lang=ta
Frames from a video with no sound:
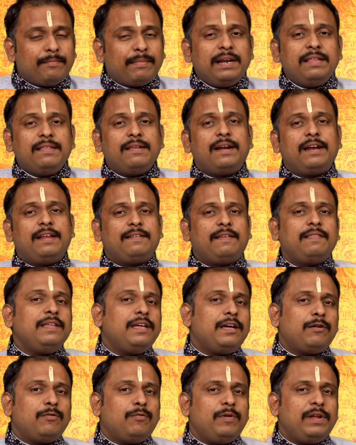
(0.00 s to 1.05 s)
மனிதர்களை
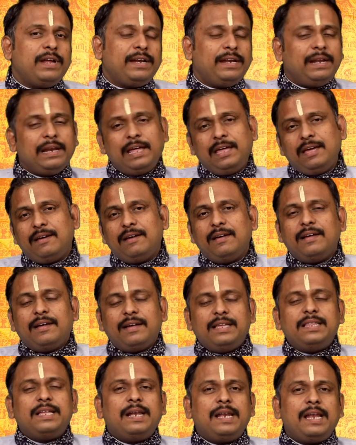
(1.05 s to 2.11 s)
சந்திக்கக்கூடிய நிலை
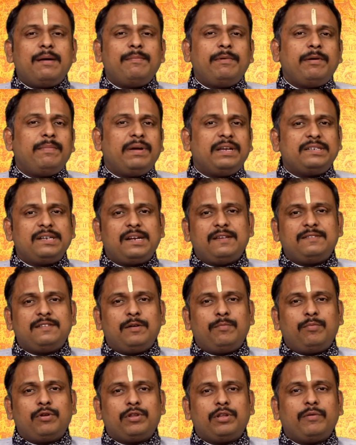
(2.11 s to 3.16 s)
இது எல்லாமே
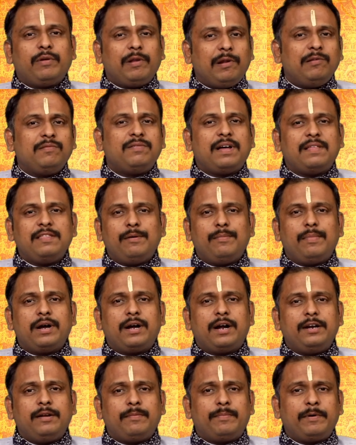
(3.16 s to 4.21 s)
மேஷராசியை பொறுத்தவரையிலும் சாத்தியமாக
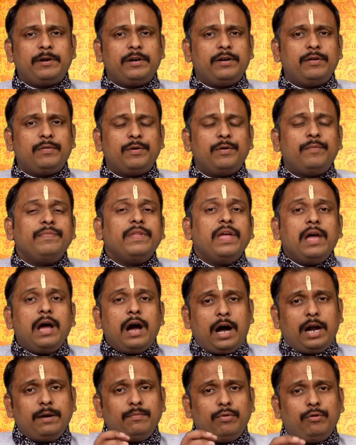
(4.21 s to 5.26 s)
காணப்பட்டுட்டு வரும்
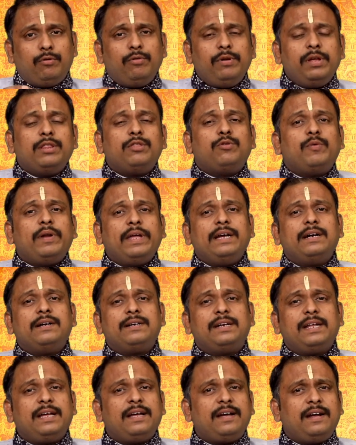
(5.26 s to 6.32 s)
அன்புக்குரிய துணை
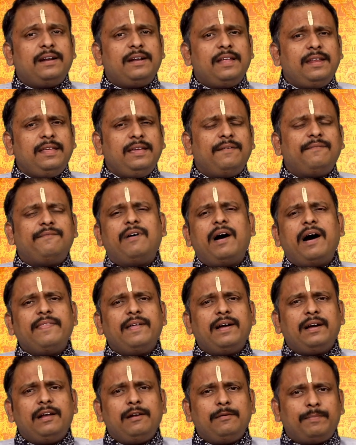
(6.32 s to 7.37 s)
கிட்ட நிறைய
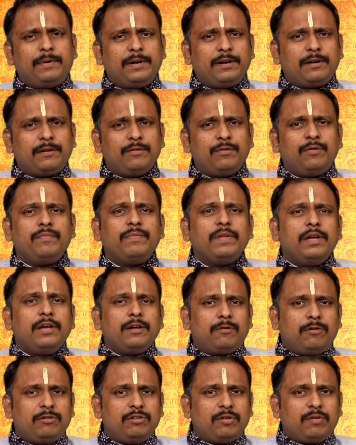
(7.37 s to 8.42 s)
வாதங்கள் பண்ணுறதும்
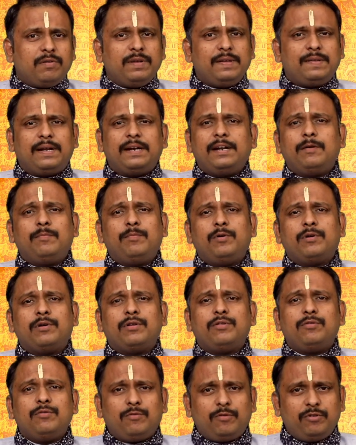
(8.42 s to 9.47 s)
கொஞ்சம் கொஞ்சம் சண்டை
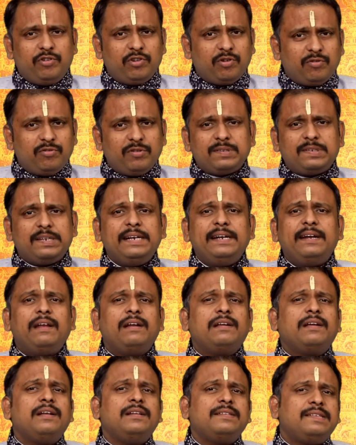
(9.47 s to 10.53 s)
போடுறதும் கொஞ்சம் கொஞ்சம்
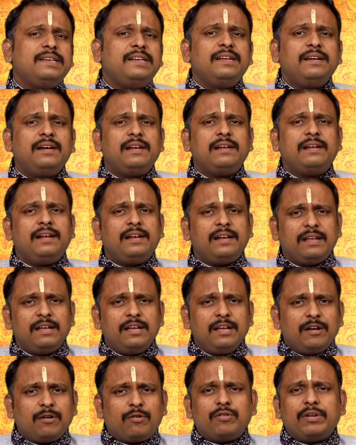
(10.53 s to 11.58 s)
சீண்டல்கள் சினுங்கல்கள்
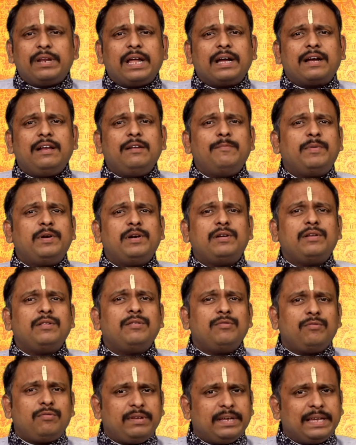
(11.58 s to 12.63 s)
கொஞ்சம் நக்கல்
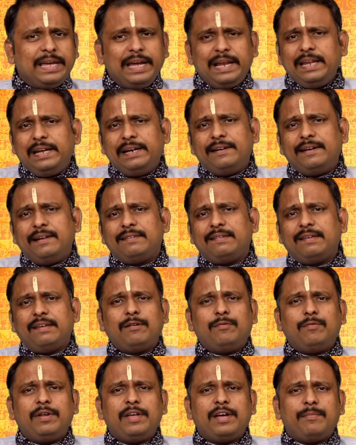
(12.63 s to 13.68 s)
பண்ணுறதும் கொஞ்சம் கேலி கிண்டல்
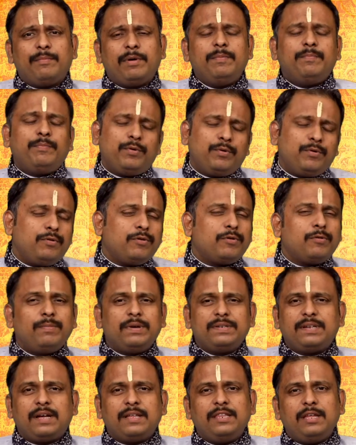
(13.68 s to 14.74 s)
செய்யக்கூடிய அமைப்பும்
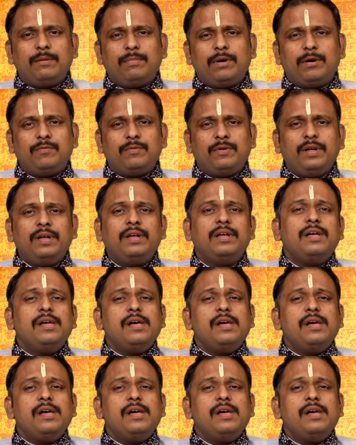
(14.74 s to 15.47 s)
ரொம்ப சாத்தியமாக உண்டு